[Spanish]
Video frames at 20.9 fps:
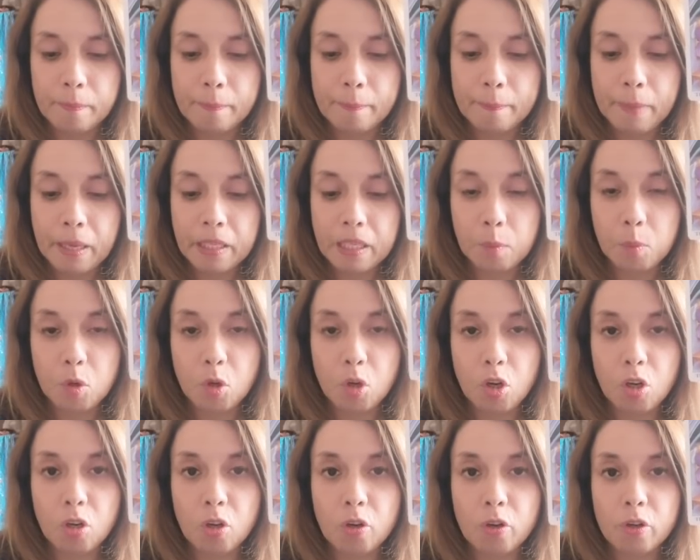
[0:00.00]
más que por los
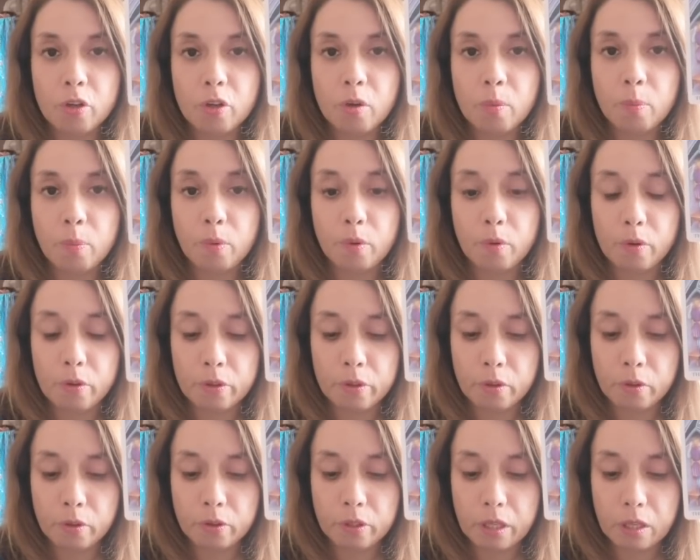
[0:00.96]
logros, por
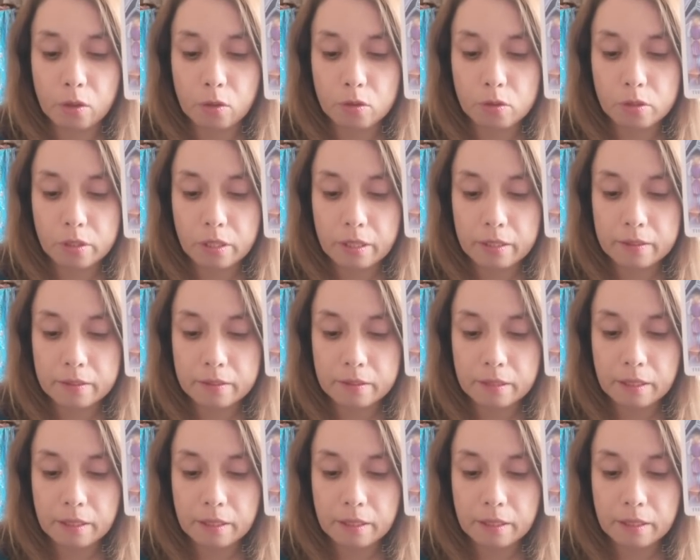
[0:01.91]
otras cosas,